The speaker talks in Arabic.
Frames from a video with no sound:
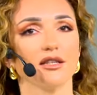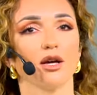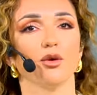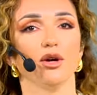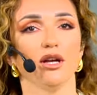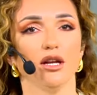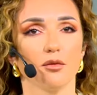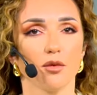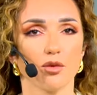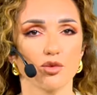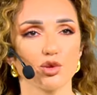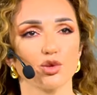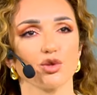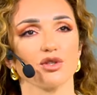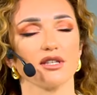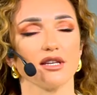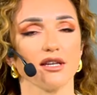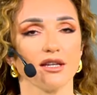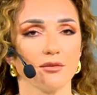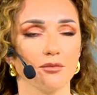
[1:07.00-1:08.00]
واحنا
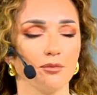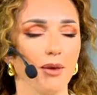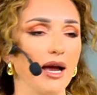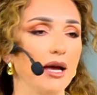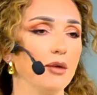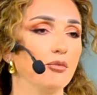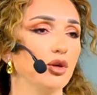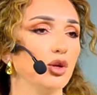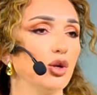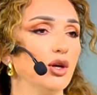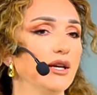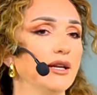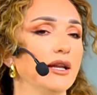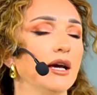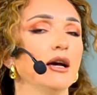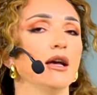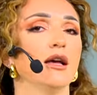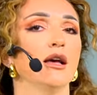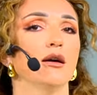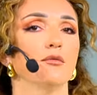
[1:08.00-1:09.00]
مبسوطين بحب انه احنا
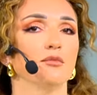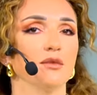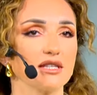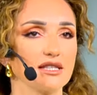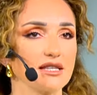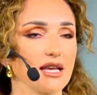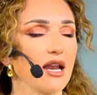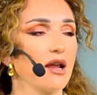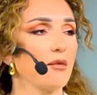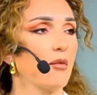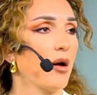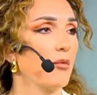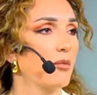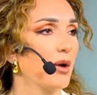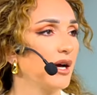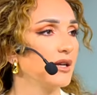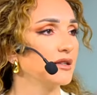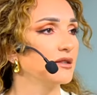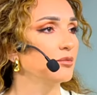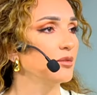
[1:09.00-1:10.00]
بنتسلى مع
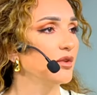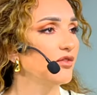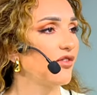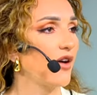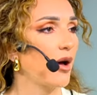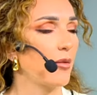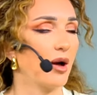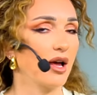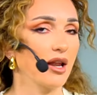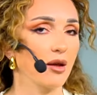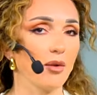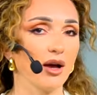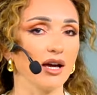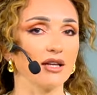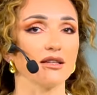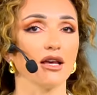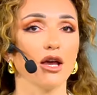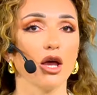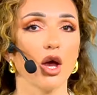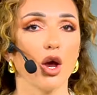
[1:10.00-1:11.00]
بعض بنفهم على بعض
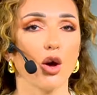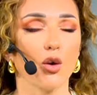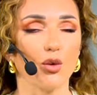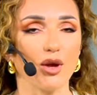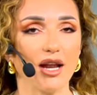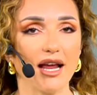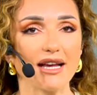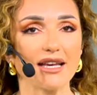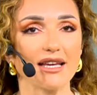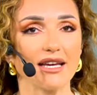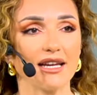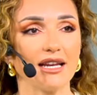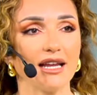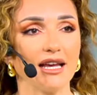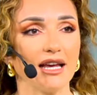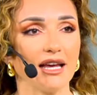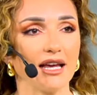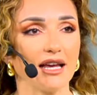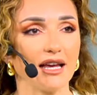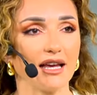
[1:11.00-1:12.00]
ولكن
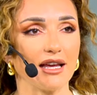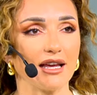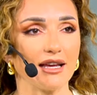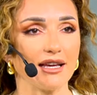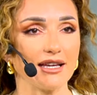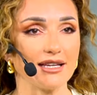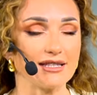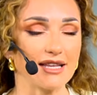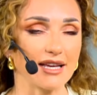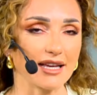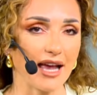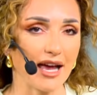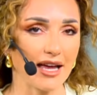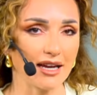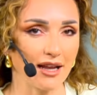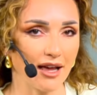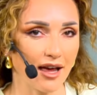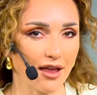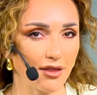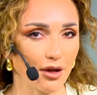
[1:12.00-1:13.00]
اذا كان
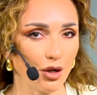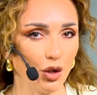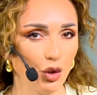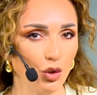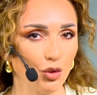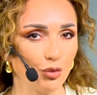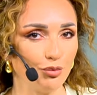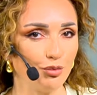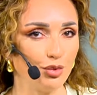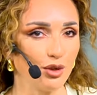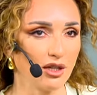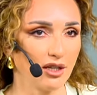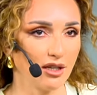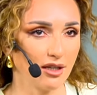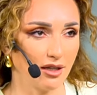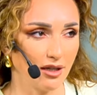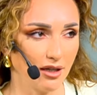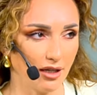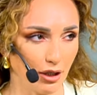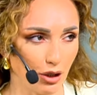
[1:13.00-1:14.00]
هذا الحب
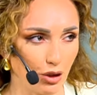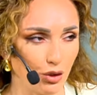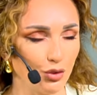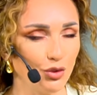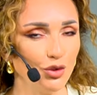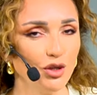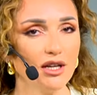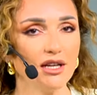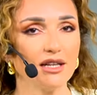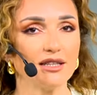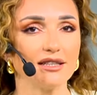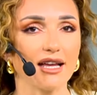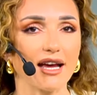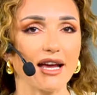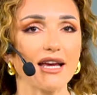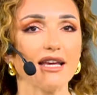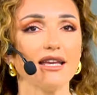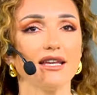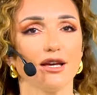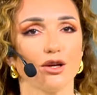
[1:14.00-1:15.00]
حلو
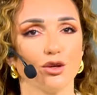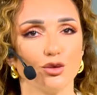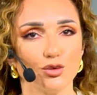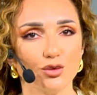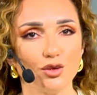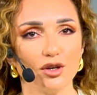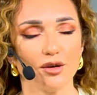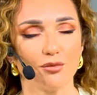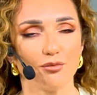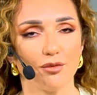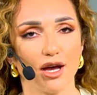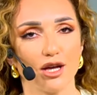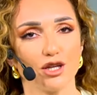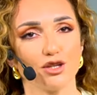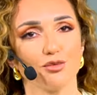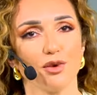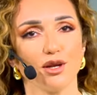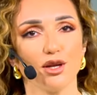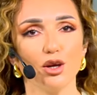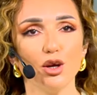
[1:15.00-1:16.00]
تخيلوا ما
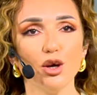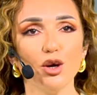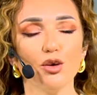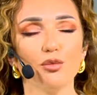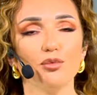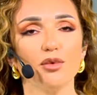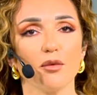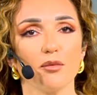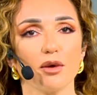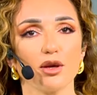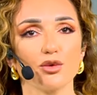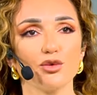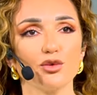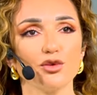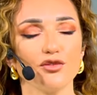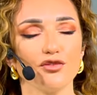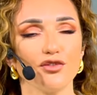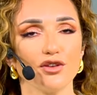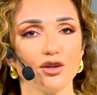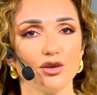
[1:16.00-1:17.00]
اجمل الحب لما يكون
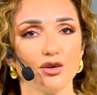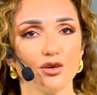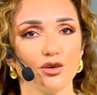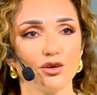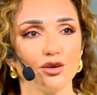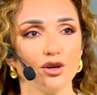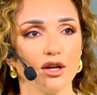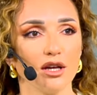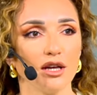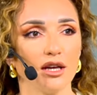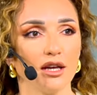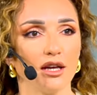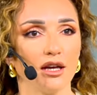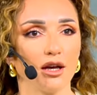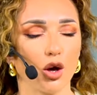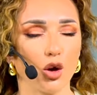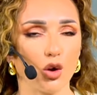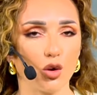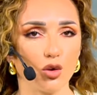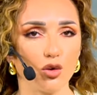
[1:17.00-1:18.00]
فيه
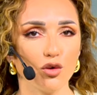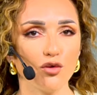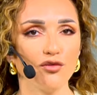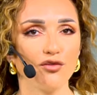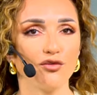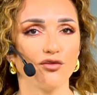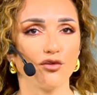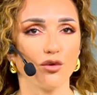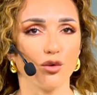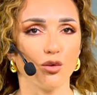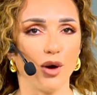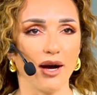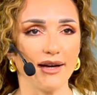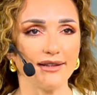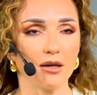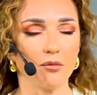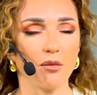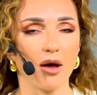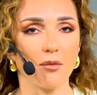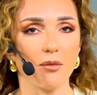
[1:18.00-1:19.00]
خوف
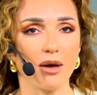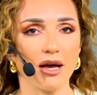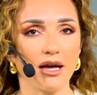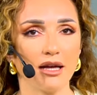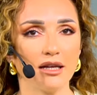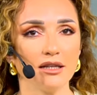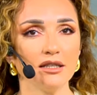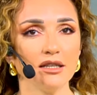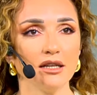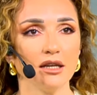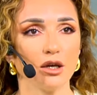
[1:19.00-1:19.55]
وعدم امان